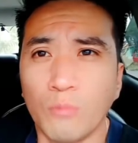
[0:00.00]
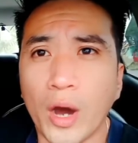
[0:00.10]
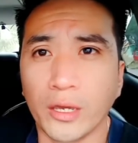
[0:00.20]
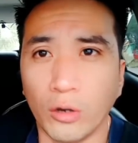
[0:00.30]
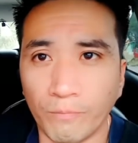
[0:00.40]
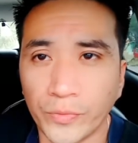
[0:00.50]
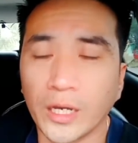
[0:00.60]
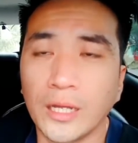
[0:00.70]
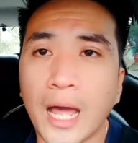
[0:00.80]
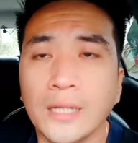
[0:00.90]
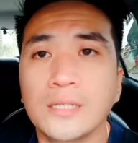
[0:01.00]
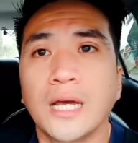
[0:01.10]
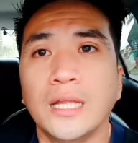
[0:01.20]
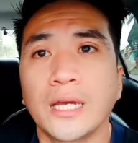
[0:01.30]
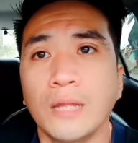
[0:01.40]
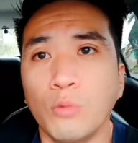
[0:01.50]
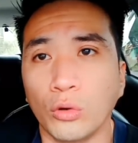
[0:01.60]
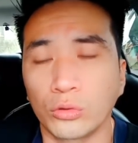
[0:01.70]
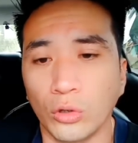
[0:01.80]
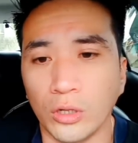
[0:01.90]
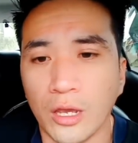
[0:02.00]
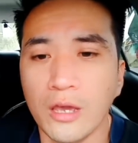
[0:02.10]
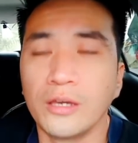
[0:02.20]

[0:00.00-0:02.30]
mo ngayon, kailangan isgalingan mo utol.